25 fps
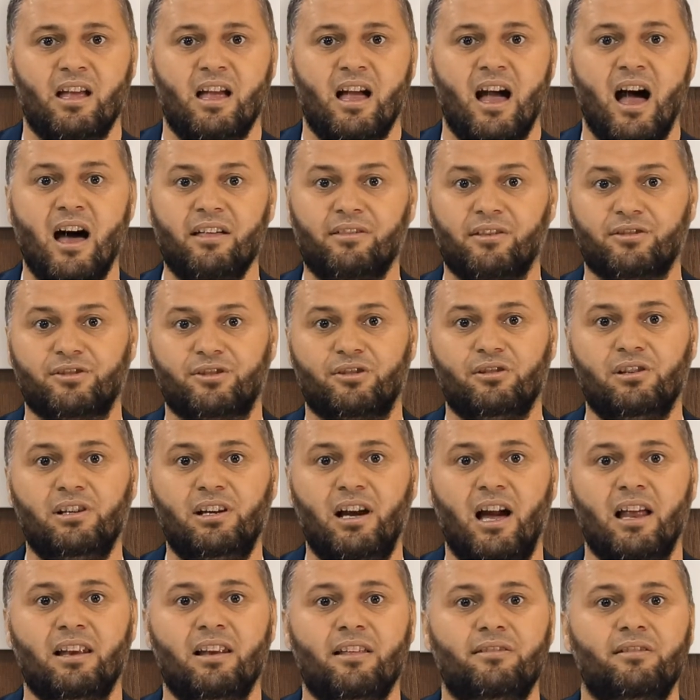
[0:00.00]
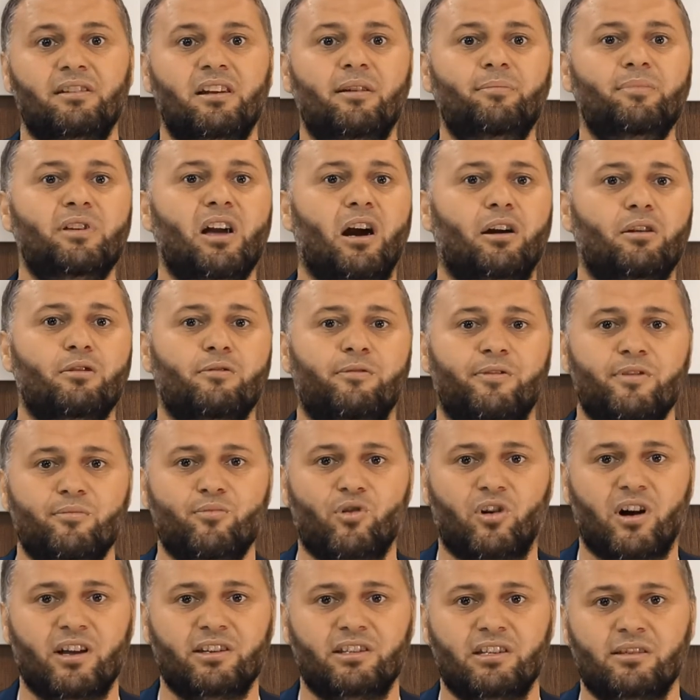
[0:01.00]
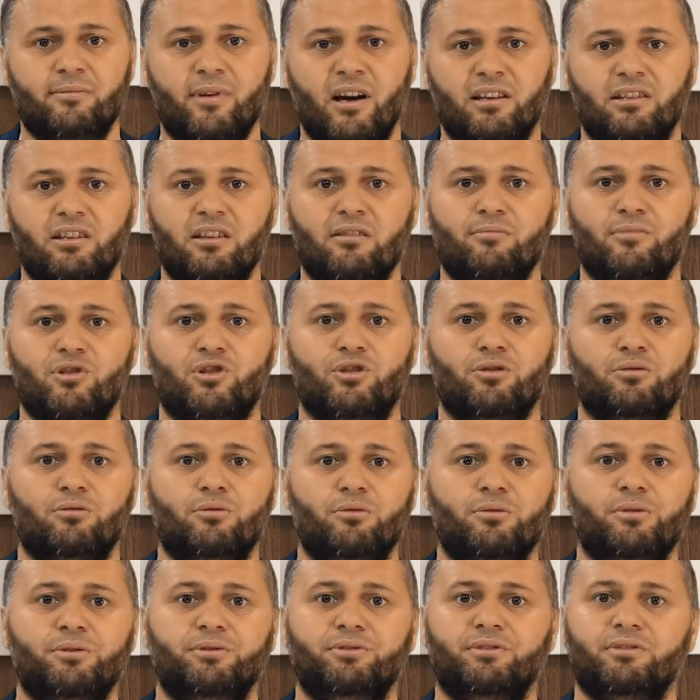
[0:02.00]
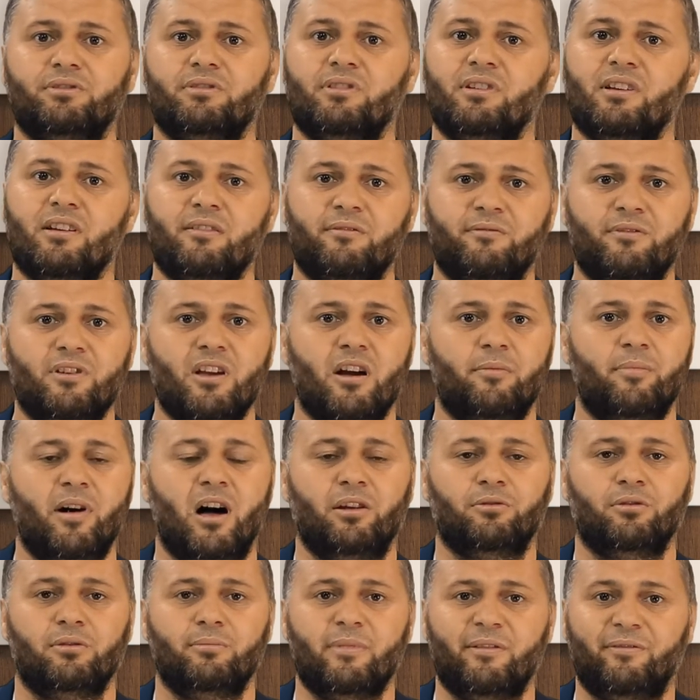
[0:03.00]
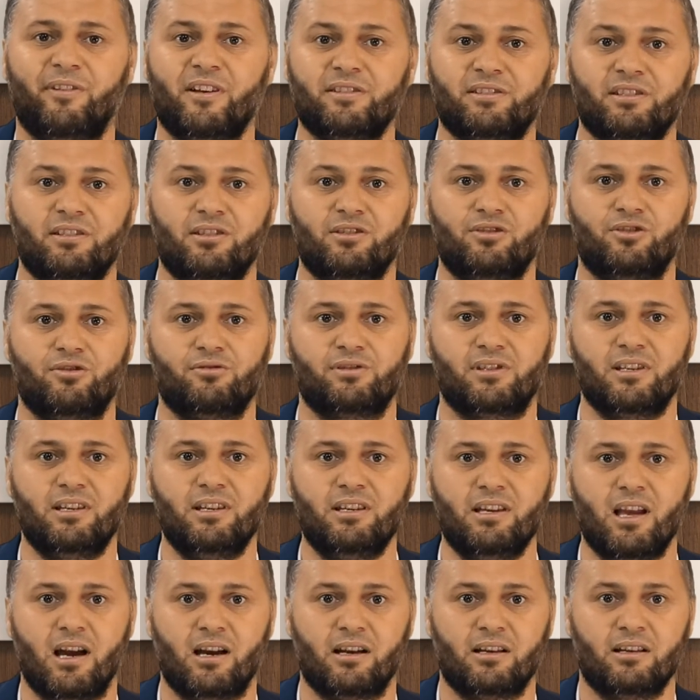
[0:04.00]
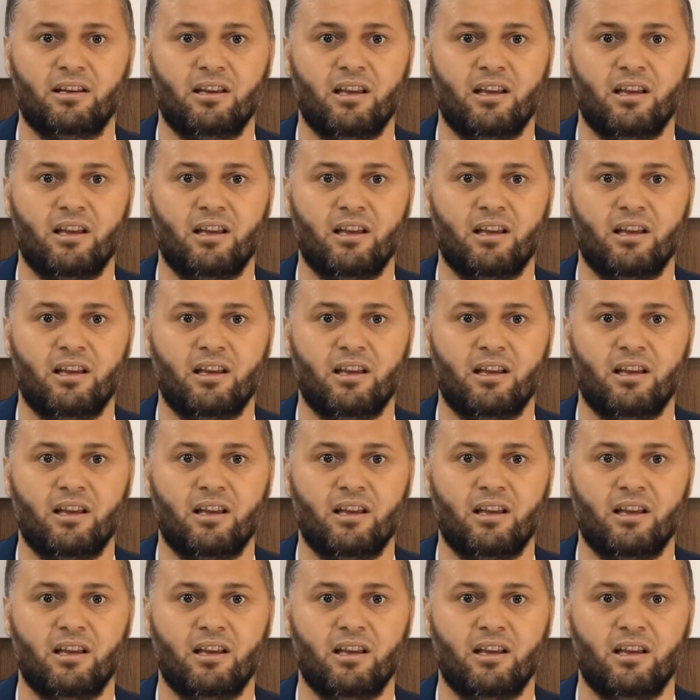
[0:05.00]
هذا الصلح الذي لم يخلو في مقدماته من شروط فيها بعض المفاسد الجزئية